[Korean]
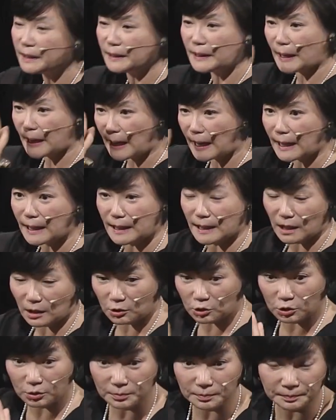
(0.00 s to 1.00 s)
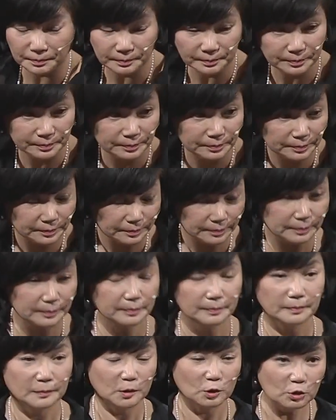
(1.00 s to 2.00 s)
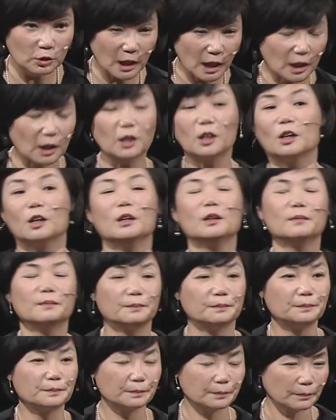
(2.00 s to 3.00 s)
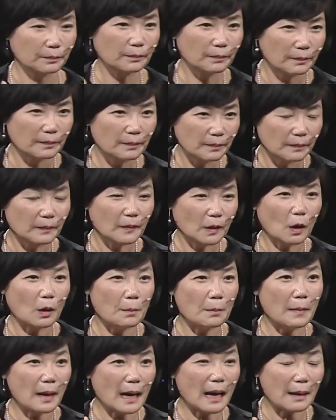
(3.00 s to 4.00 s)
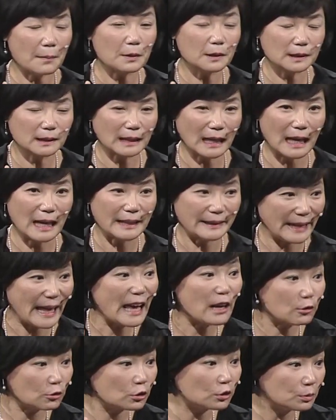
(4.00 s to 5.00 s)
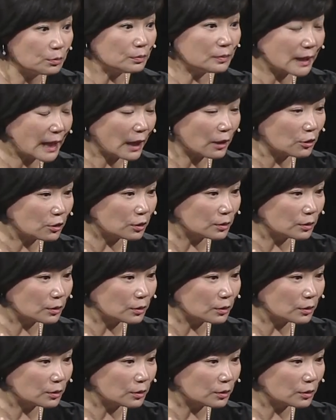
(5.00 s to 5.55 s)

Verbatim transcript: 내 아이의 꿈, 중요한 거, 엄마, 아버지 다 내 꿈, 내